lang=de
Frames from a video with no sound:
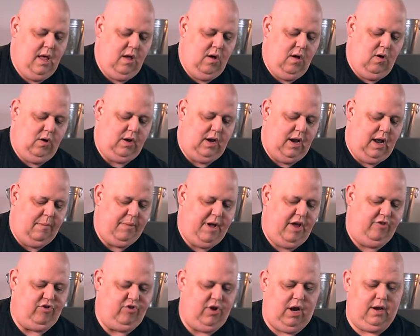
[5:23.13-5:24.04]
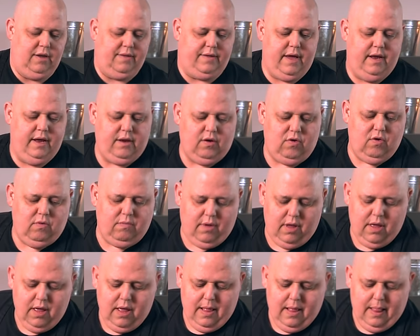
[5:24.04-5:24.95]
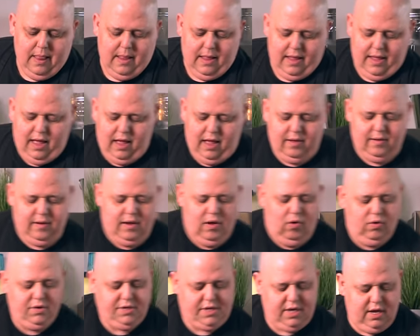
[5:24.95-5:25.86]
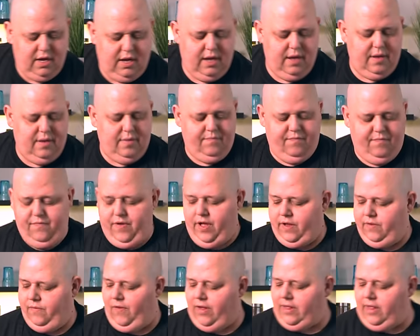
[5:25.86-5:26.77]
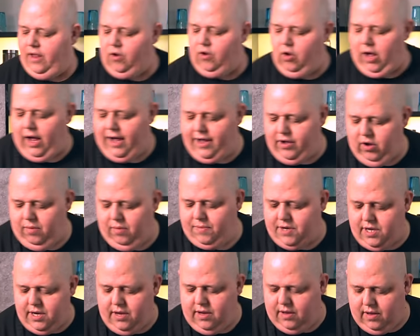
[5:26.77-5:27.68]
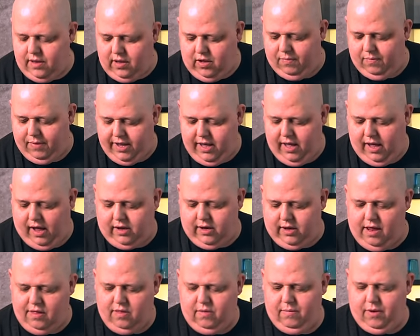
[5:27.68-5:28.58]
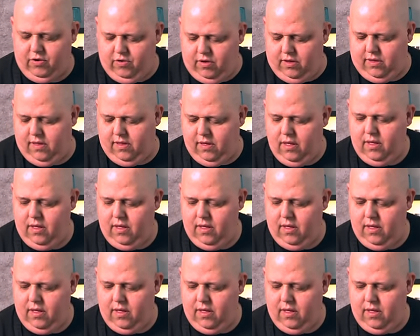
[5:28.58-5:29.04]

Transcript: Und dann haben wir ja schon alles, gell? Stärke gucken. Ja, und äh, was da noch reinkommt, guck mal hier, hack erst noch mal kurz.